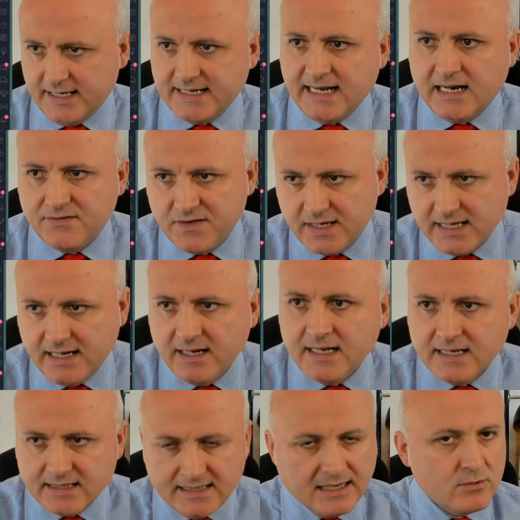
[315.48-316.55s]
grafica
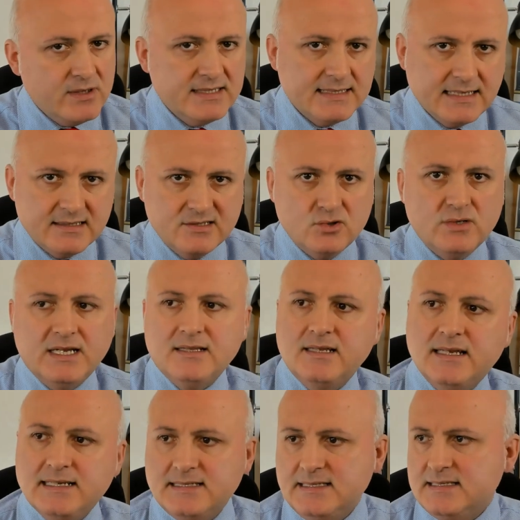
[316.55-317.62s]
da questa zona di
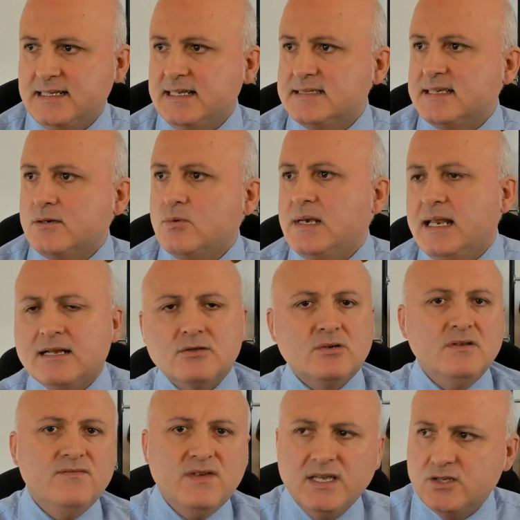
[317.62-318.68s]
resistenza e quell'altro
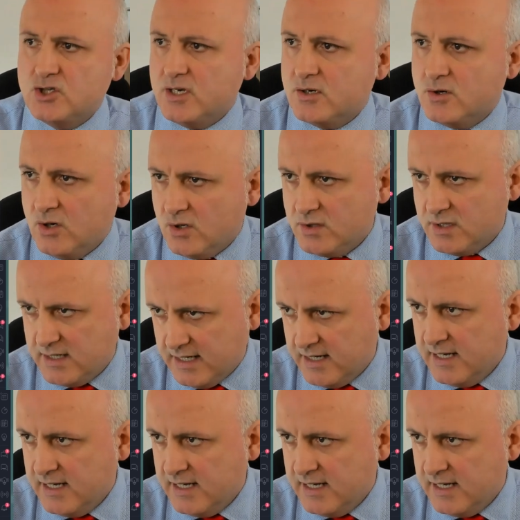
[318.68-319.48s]
invece con